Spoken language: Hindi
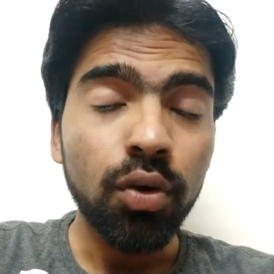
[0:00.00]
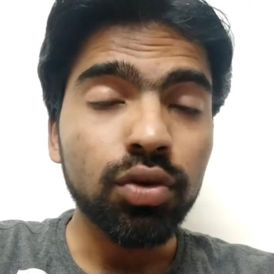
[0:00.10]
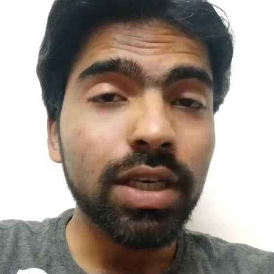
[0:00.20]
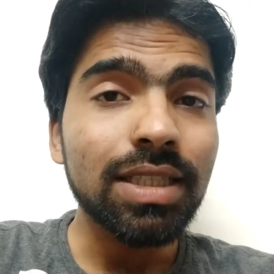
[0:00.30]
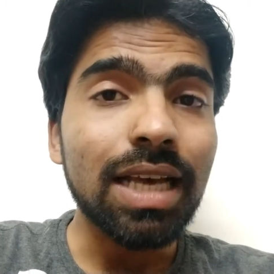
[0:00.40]

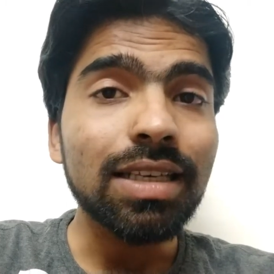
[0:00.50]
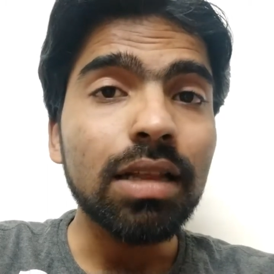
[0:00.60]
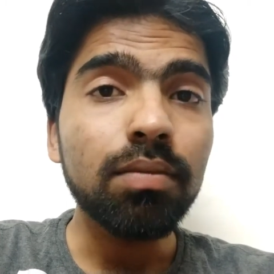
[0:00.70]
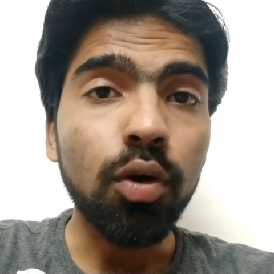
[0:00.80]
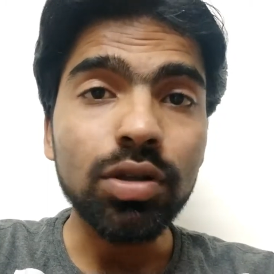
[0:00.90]
उसके साथ
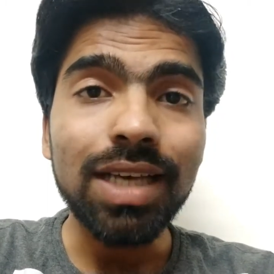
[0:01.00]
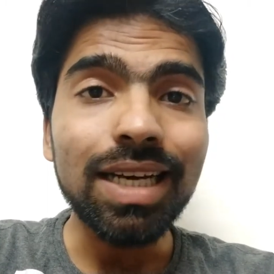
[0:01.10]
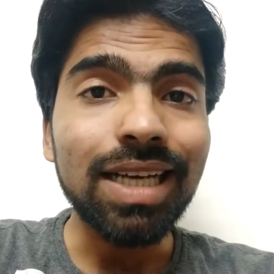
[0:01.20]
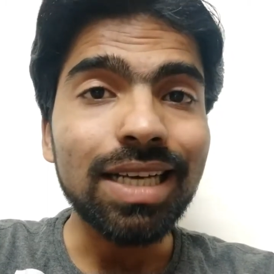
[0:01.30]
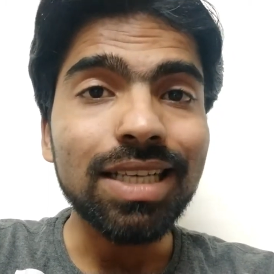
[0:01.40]
साथ बहुत
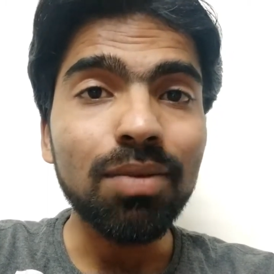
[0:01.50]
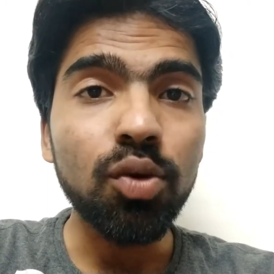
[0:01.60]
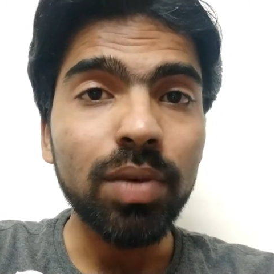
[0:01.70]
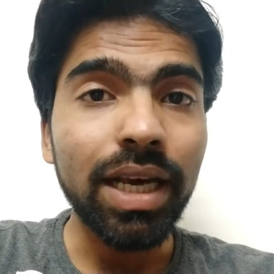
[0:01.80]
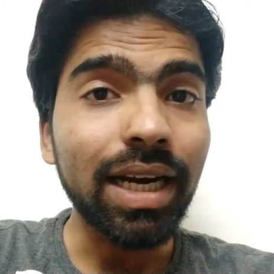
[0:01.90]
सारे टास्क
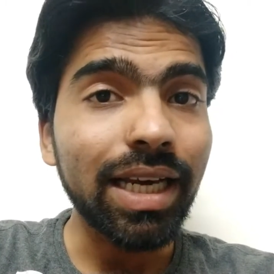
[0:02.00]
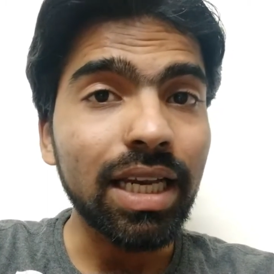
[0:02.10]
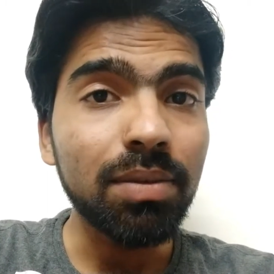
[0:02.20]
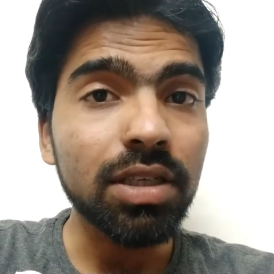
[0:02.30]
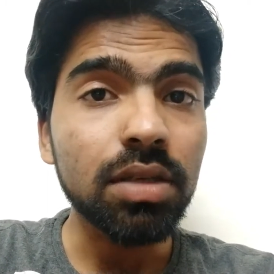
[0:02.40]
आपको मिलेंगे
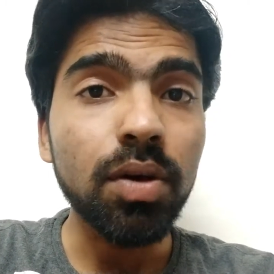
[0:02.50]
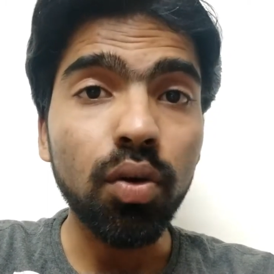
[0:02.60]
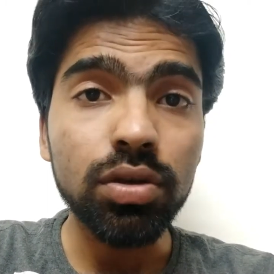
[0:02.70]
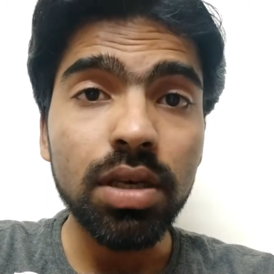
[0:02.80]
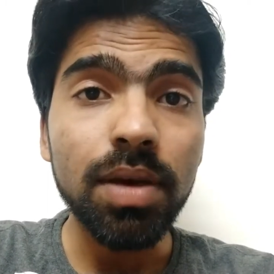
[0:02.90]
डेली बेसिस पे
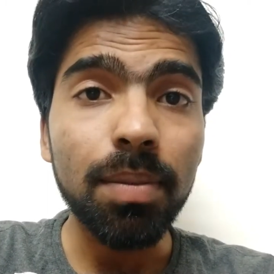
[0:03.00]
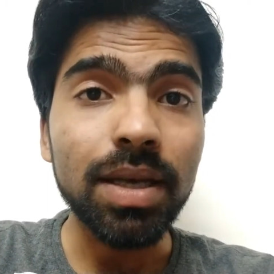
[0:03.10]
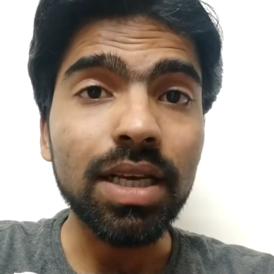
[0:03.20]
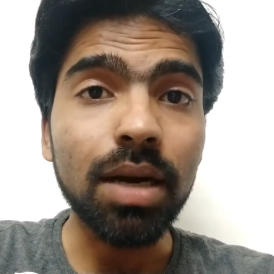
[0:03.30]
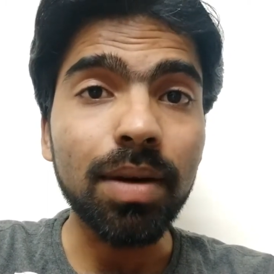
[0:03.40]
उनसे भी आप
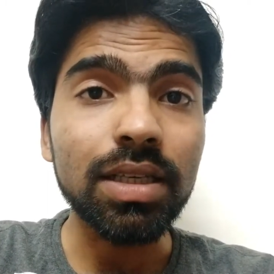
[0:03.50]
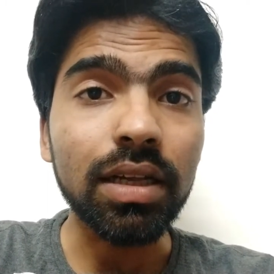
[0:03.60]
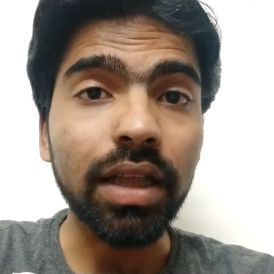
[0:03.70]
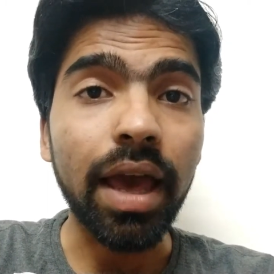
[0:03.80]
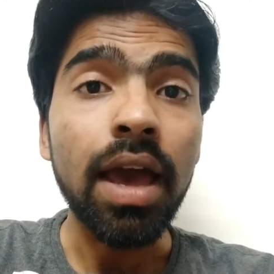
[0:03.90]
पैसा कमा
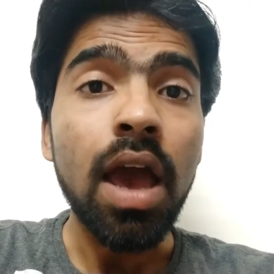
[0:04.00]
सकते हैं